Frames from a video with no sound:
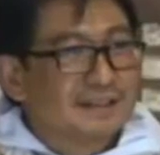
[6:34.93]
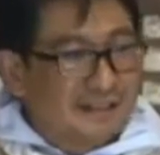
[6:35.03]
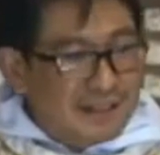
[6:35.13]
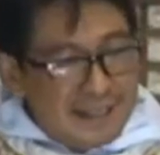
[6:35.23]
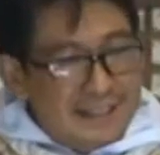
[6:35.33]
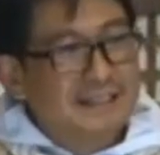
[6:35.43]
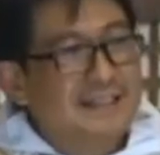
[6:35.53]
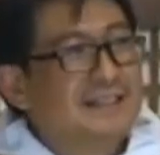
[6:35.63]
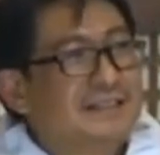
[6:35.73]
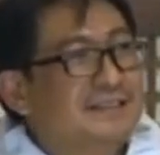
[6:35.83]

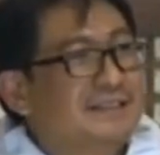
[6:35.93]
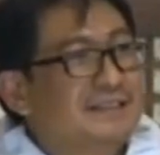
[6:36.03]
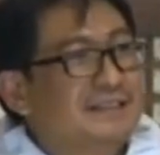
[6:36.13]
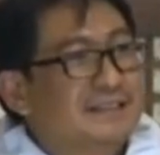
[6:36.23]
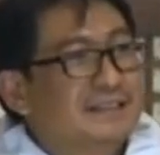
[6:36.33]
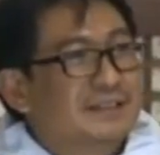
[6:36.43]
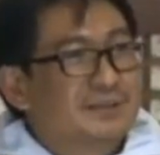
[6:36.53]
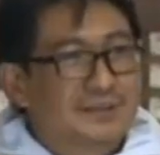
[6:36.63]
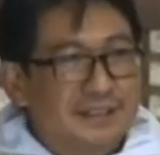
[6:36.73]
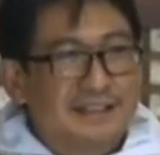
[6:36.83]
trying
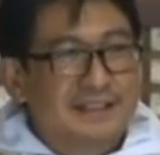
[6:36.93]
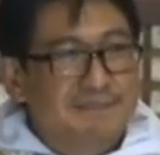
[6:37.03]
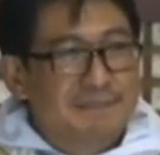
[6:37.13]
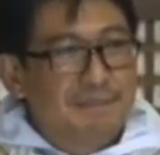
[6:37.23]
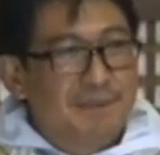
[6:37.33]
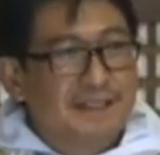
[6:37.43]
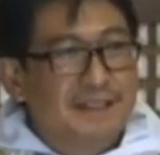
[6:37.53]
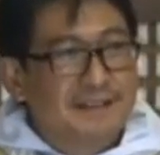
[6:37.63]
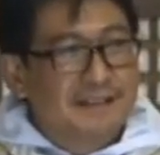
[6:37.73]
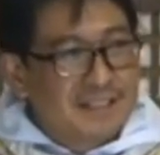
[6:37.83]
to tell the people
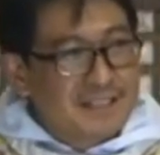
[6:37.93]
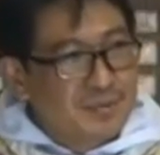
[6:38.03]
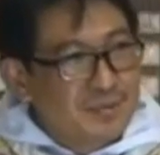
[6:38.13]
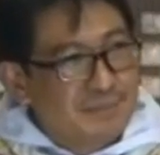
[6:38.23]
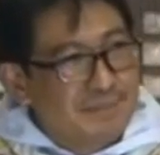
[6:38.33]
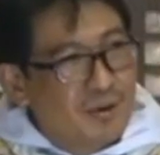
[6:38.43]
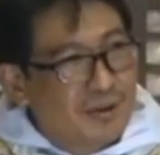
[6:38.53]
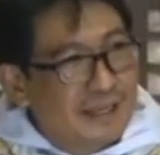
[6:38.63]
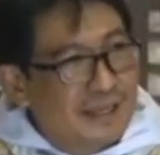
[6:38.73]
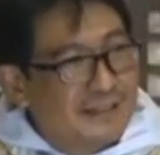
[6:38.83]
that things will be
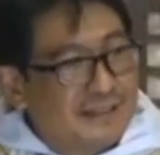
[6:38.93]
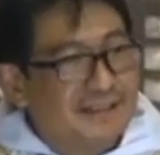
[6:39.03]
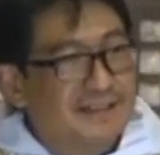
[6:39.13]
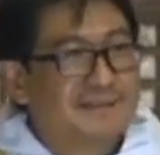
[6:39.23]
okay.